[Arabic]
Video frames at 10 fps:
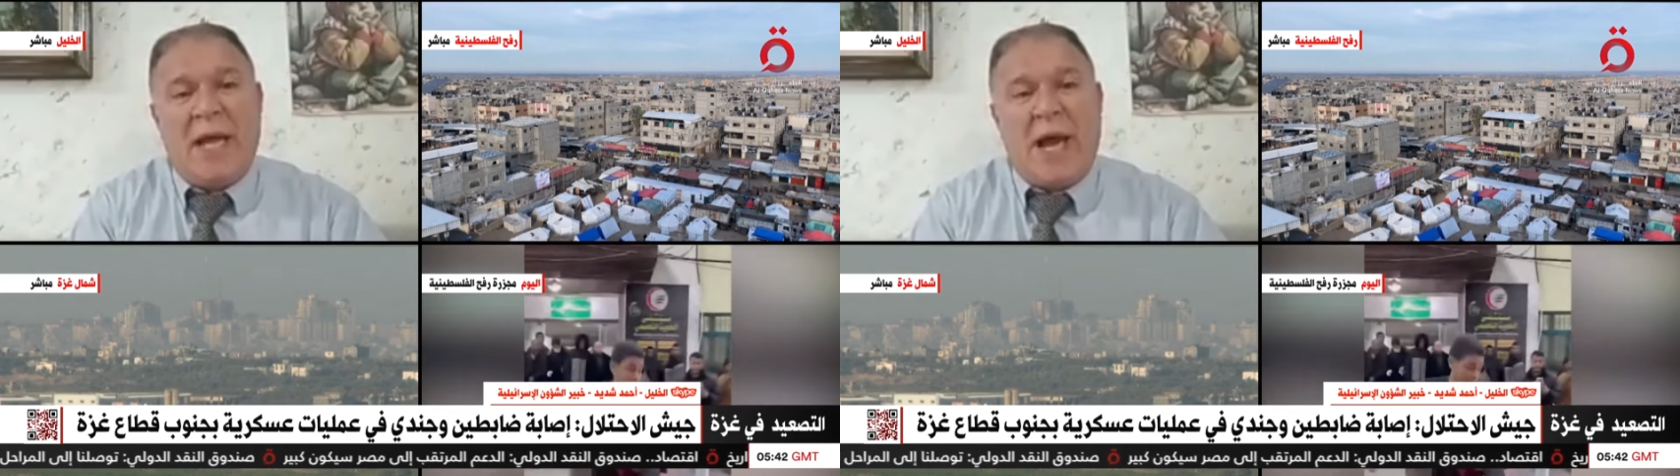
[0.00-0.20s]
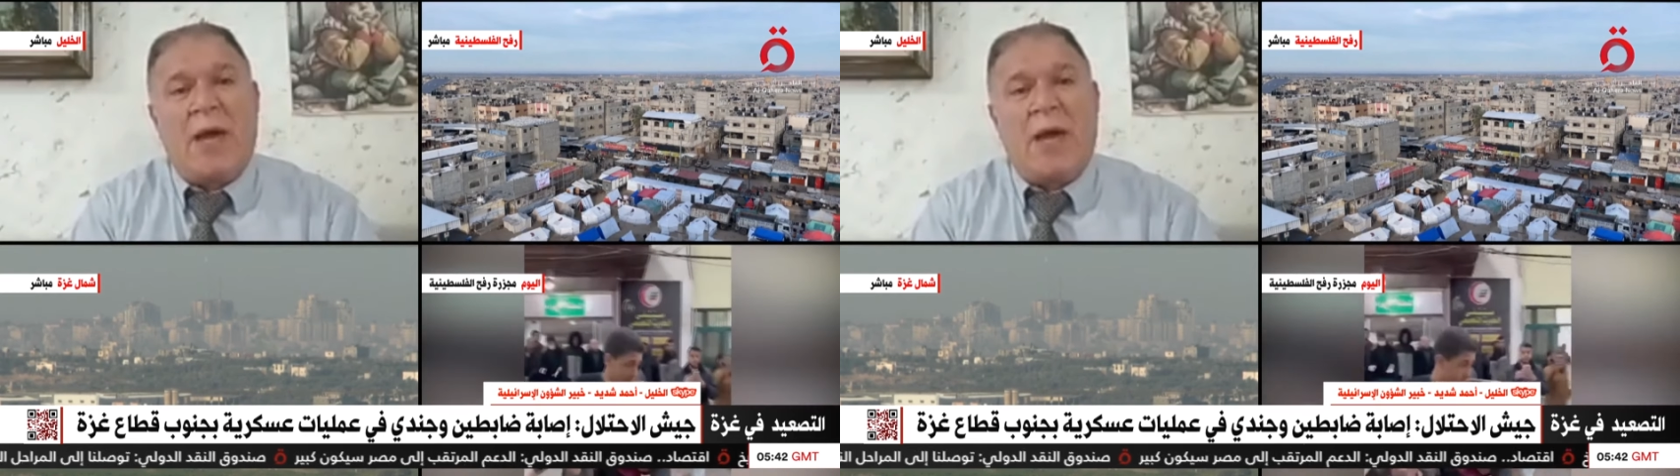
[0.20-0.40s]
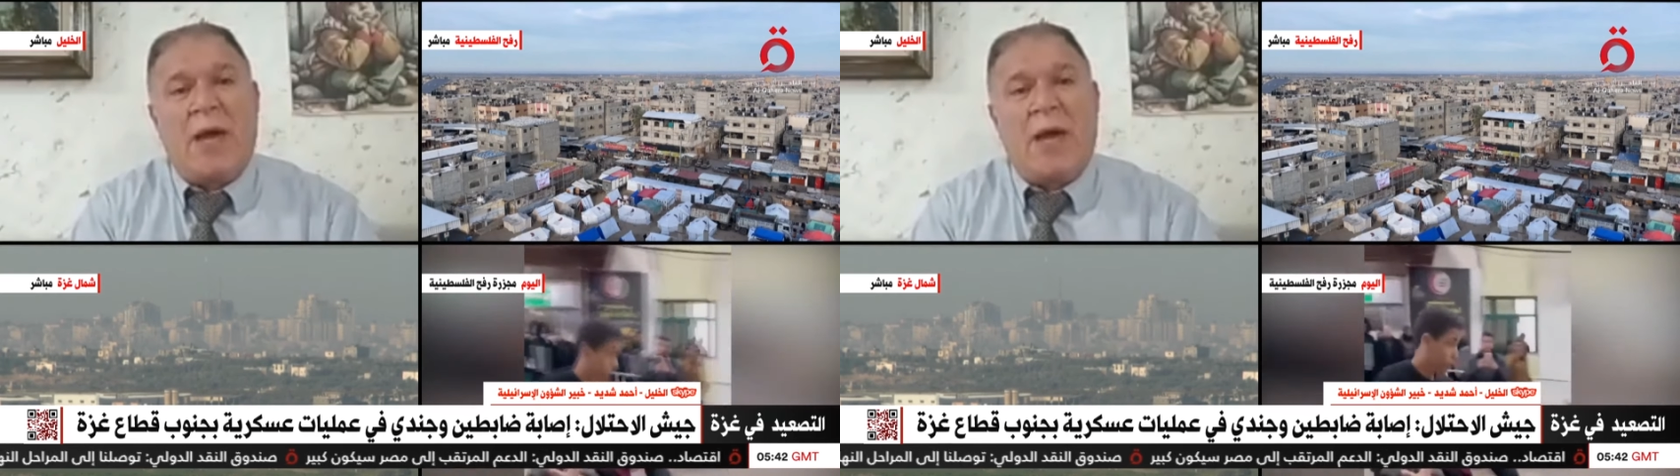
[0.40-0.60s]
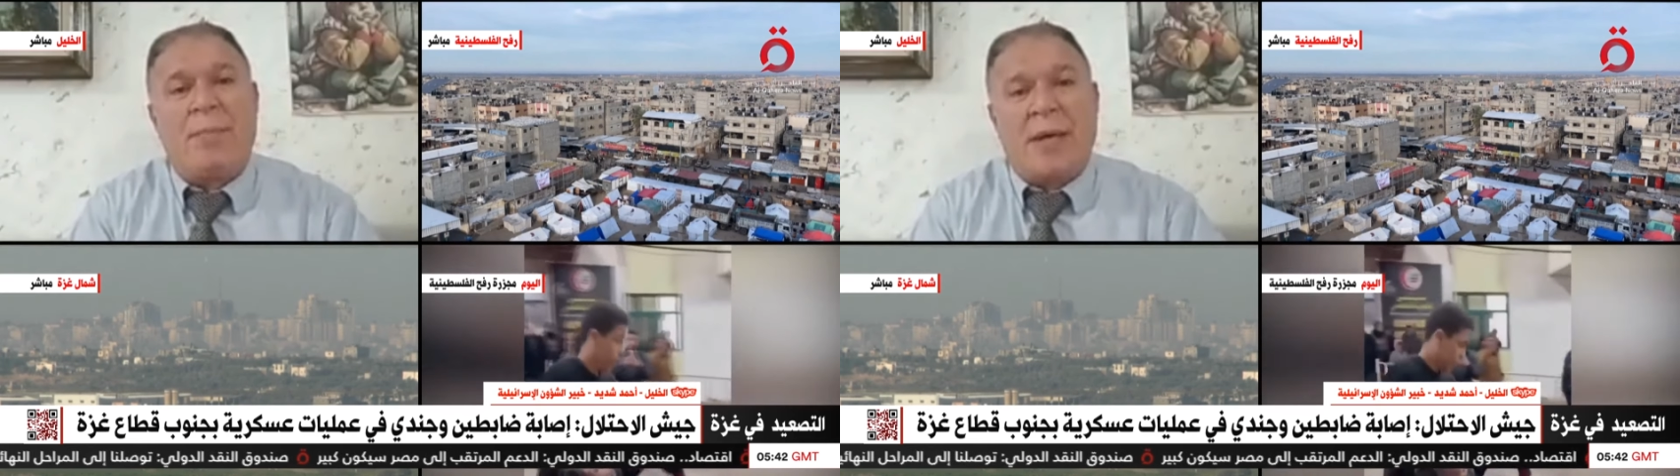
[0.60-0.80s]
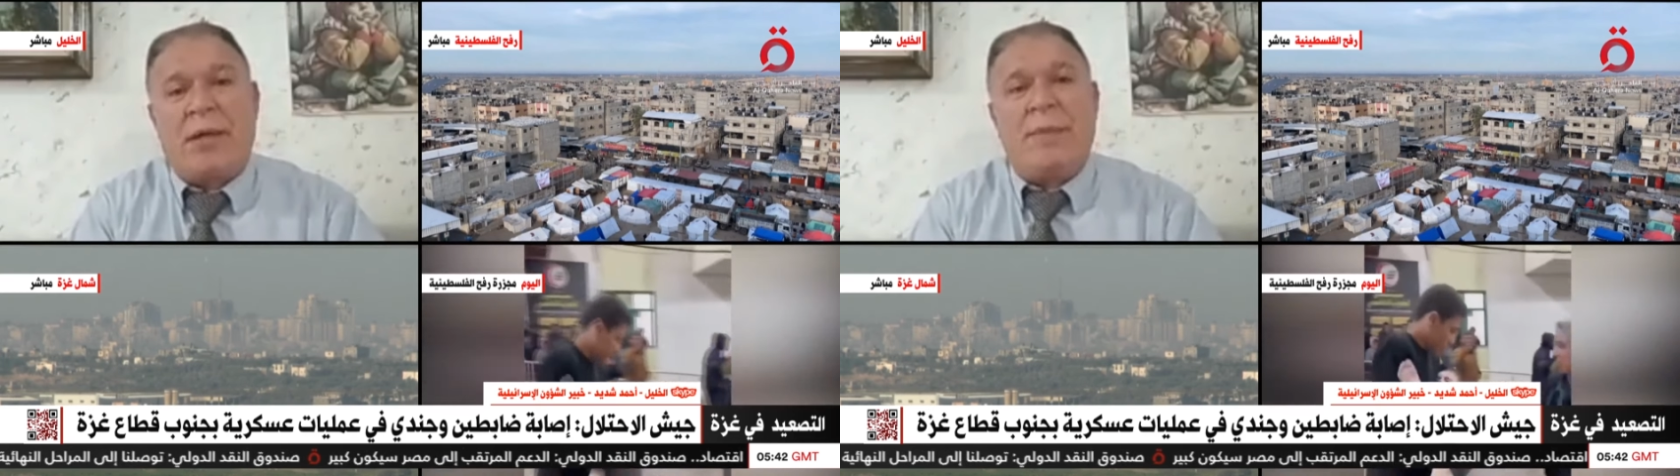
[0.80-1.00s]
حرب
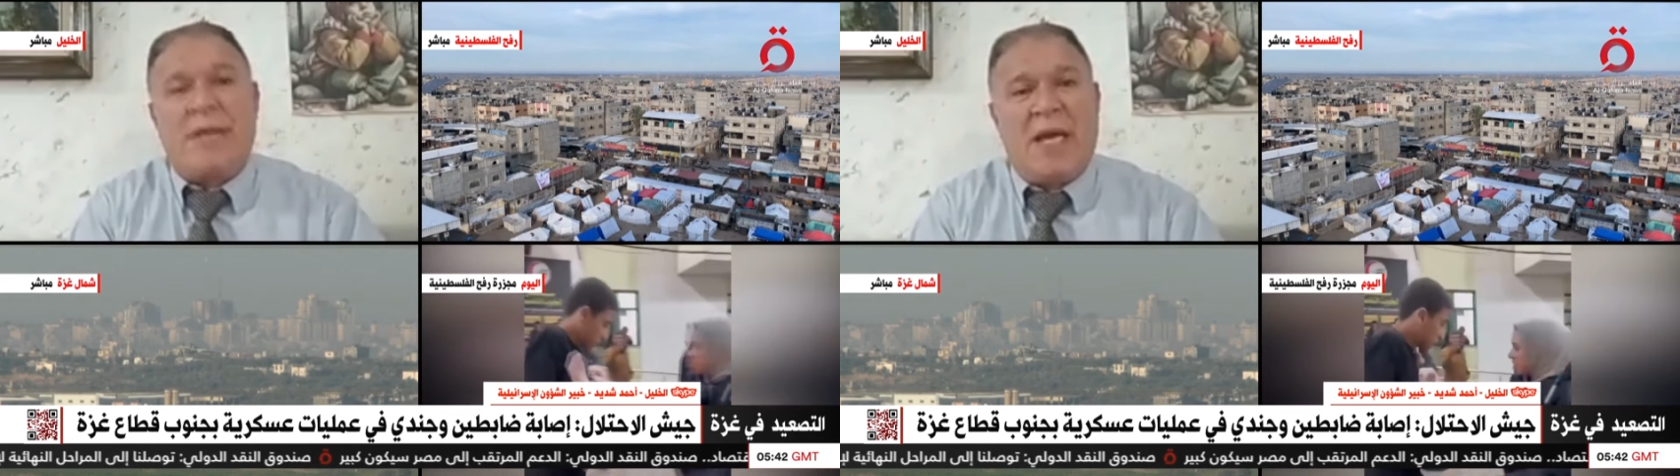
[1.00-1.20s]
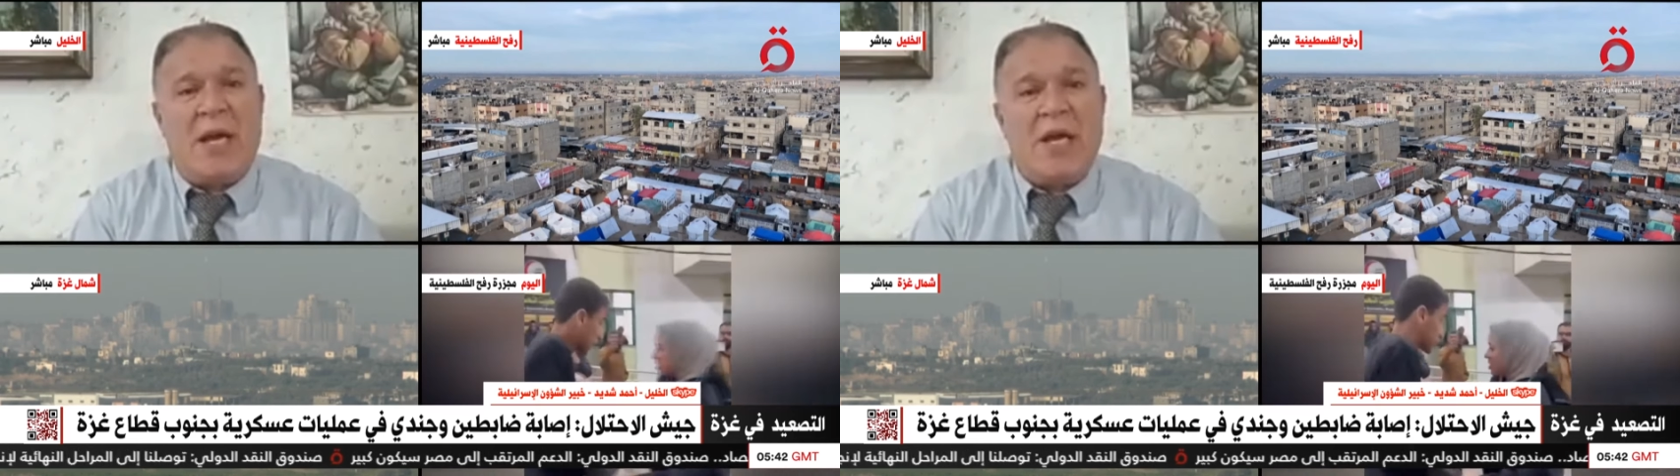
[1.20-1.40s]
إقليمية